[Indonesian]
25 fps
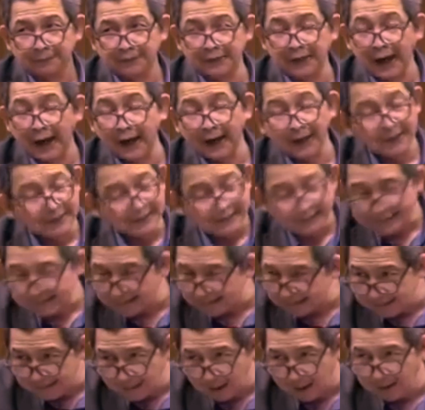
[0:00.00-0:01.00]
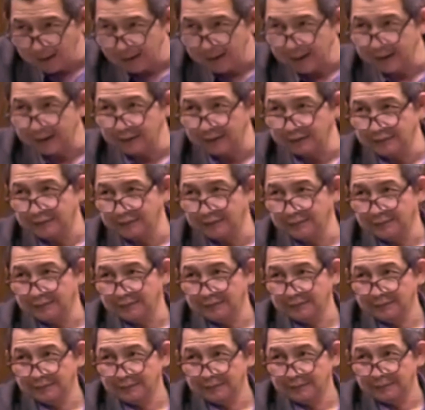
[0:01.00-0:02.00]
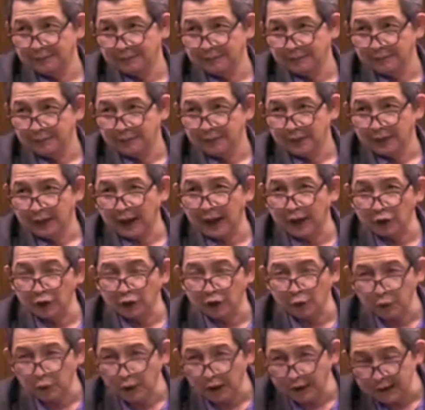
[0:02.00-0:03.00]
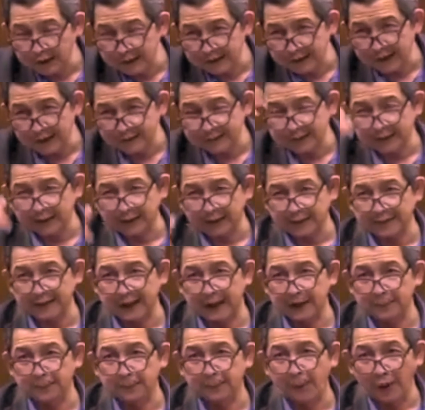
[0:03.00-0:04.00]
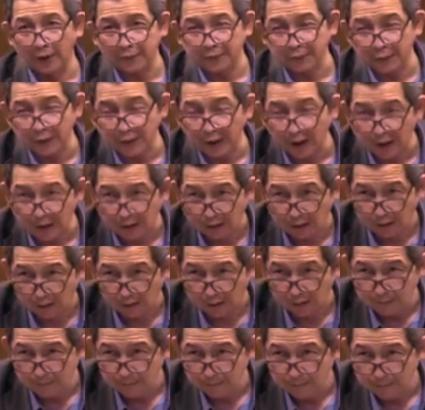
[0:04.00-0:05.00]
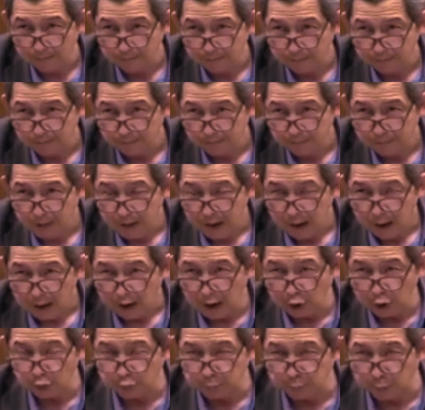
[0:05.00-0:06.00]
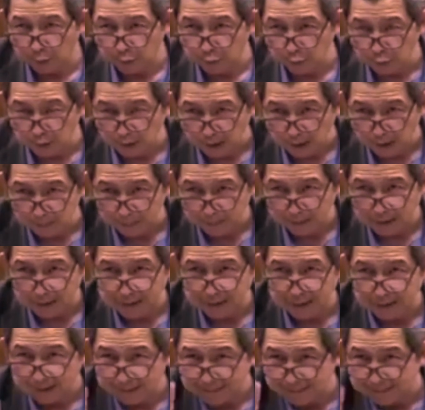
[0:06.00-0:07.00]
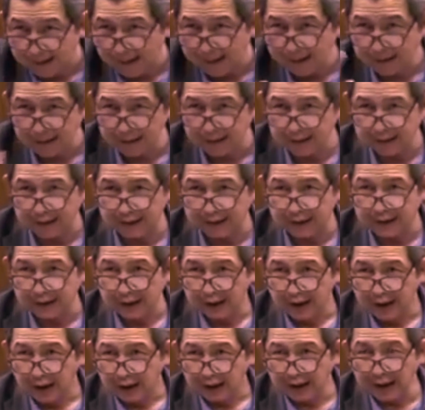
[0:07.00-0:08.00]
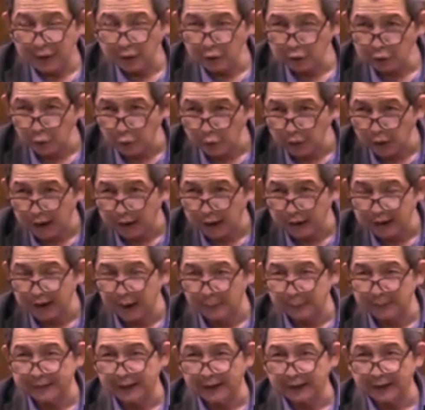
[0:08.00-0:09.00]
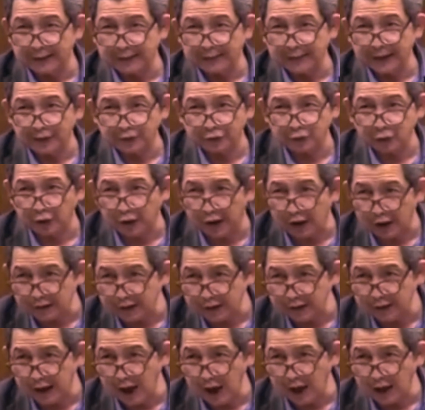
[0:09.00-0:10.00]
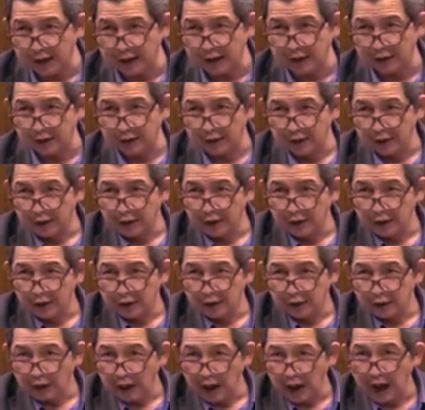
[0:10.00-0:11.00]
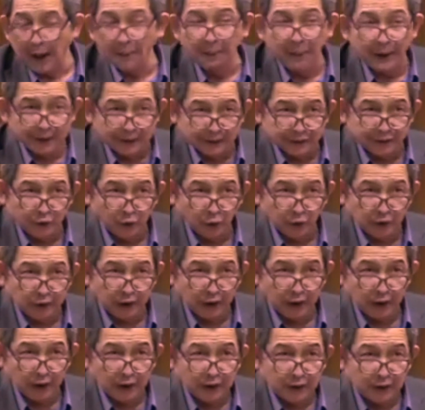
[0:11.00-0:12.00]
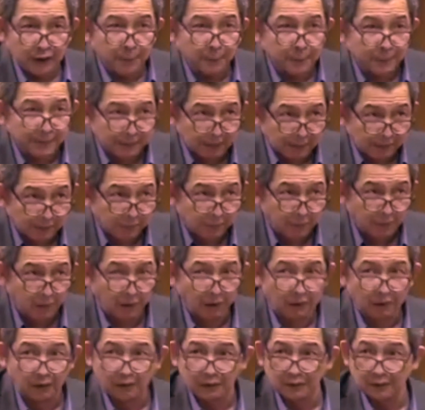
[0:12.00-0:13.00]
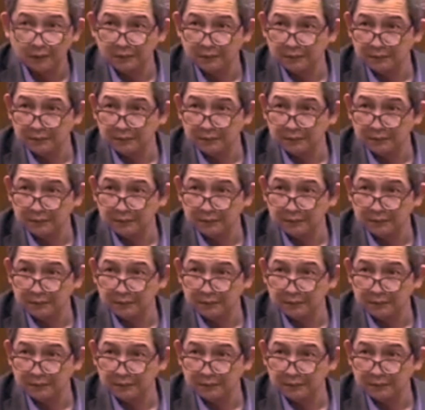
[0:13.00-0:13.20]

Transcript: Jangan ditinggalin. Kalau saudara dikasih kerjaan bos saudara, lalu bos saudara berkata kerjaan ini, lalu saudara tidak bisa ngerjain, saudara tinggalin. Apa resikonya? Dipecat saudara.